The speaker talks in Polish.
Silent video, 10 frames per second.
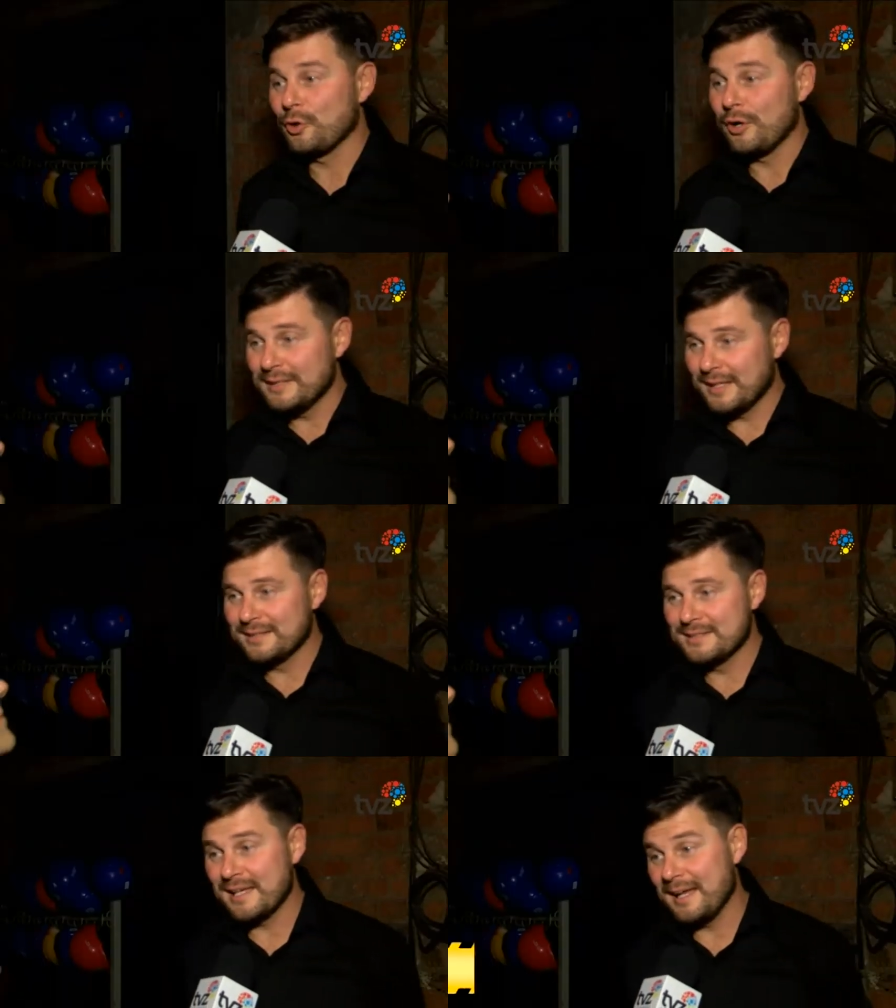kolejna
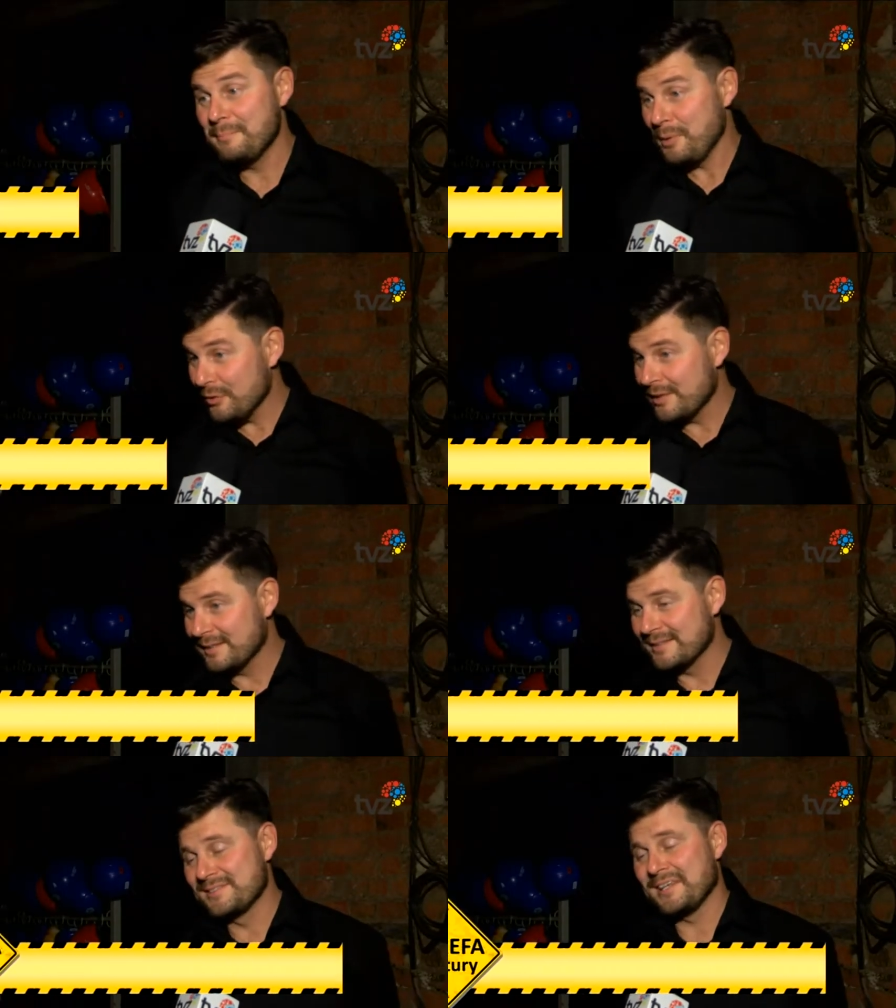edycja, ale piąta
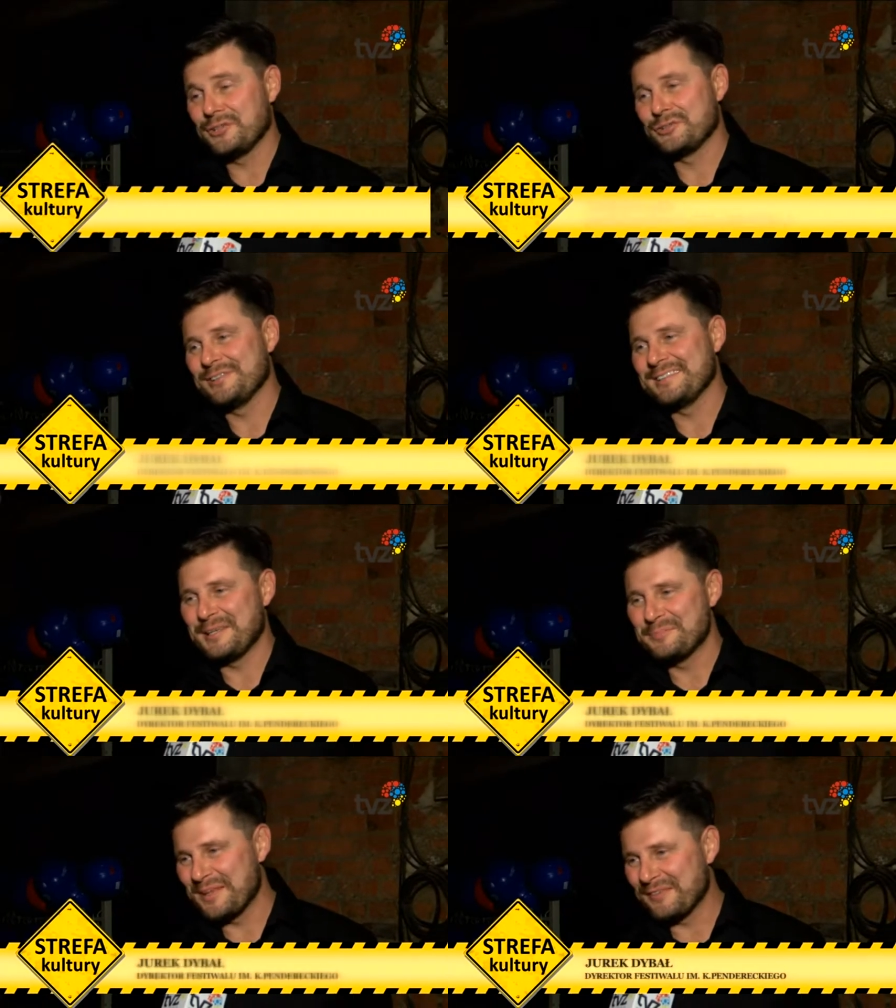edycja, czyli
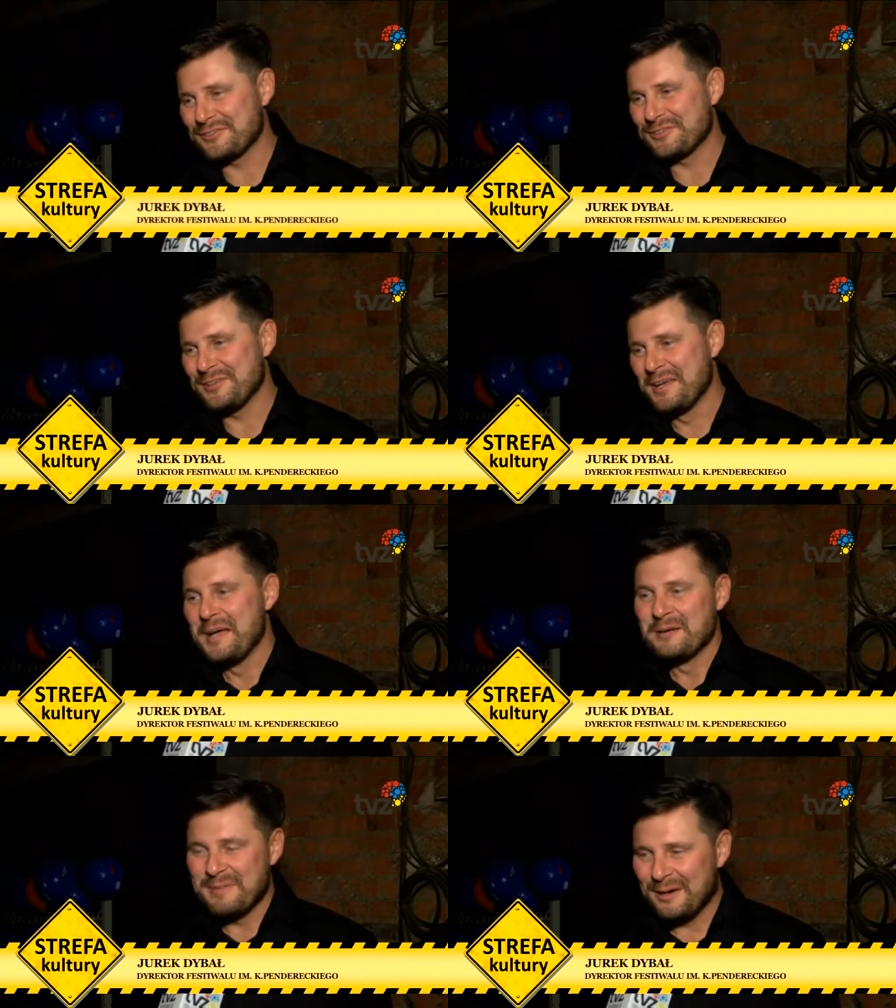taki pierwszy
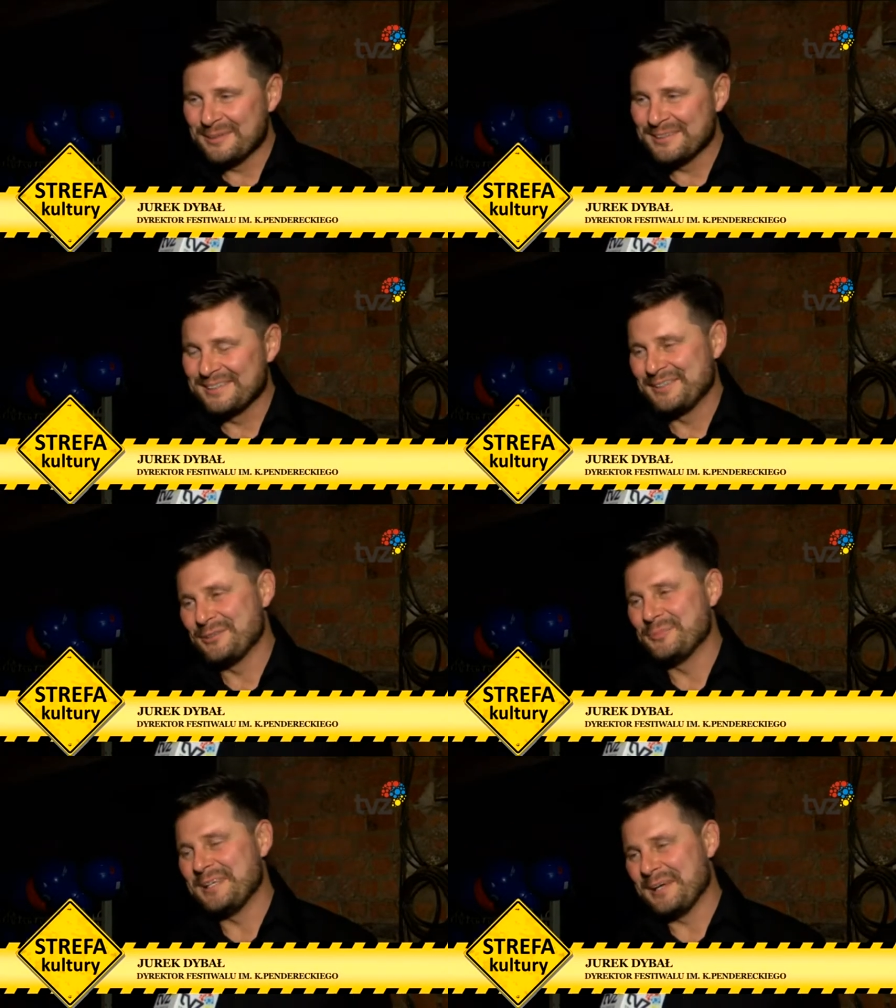mały
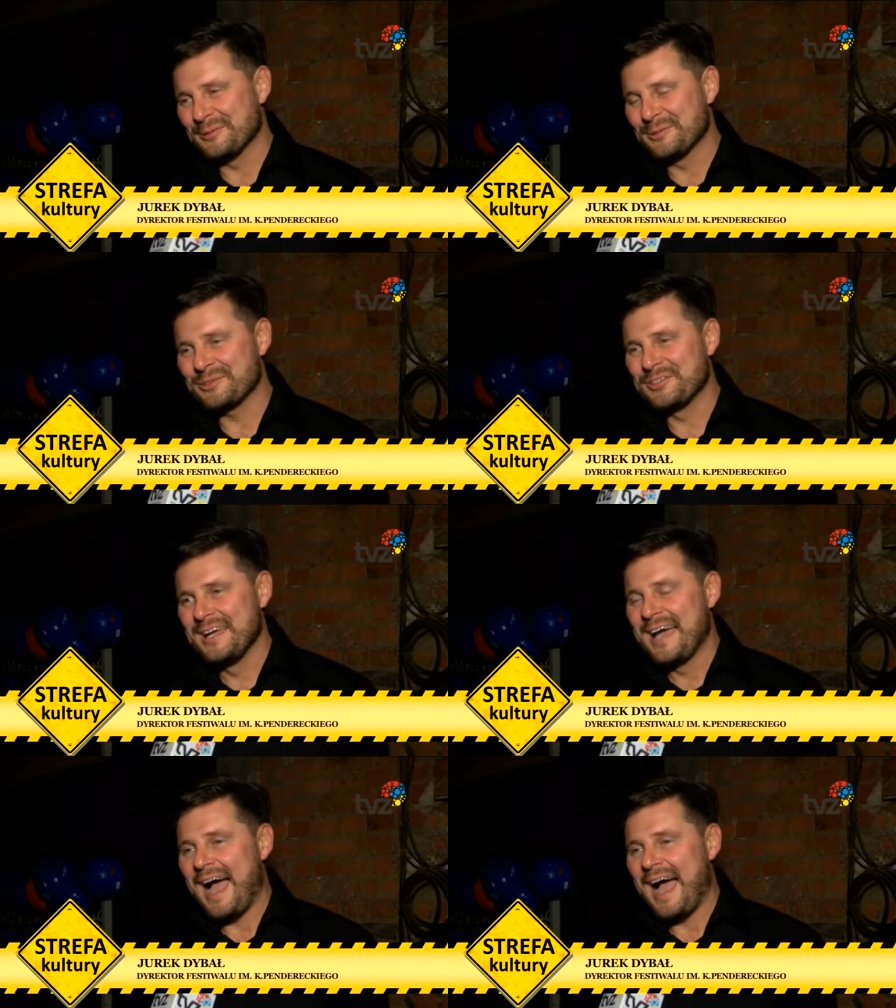jubileusz,